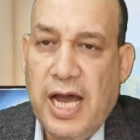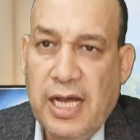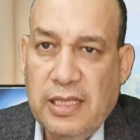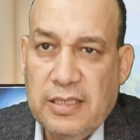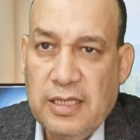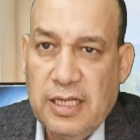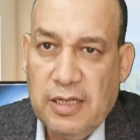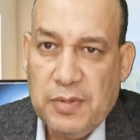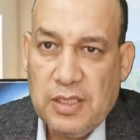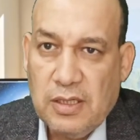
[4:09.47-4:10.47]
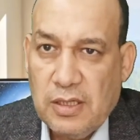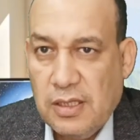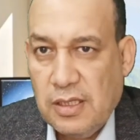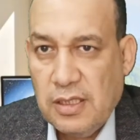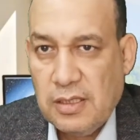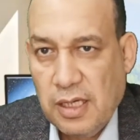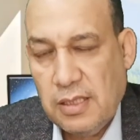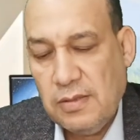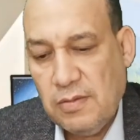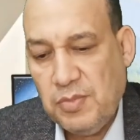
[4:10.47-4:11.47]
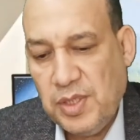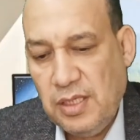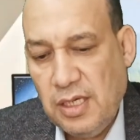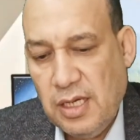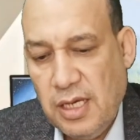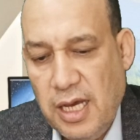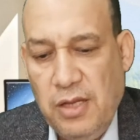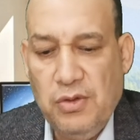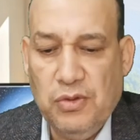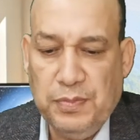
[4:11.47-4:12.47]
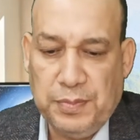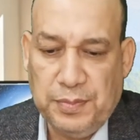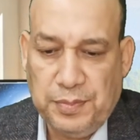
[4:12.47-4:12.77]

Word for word: أحدث الابتكارات الطبية اليوم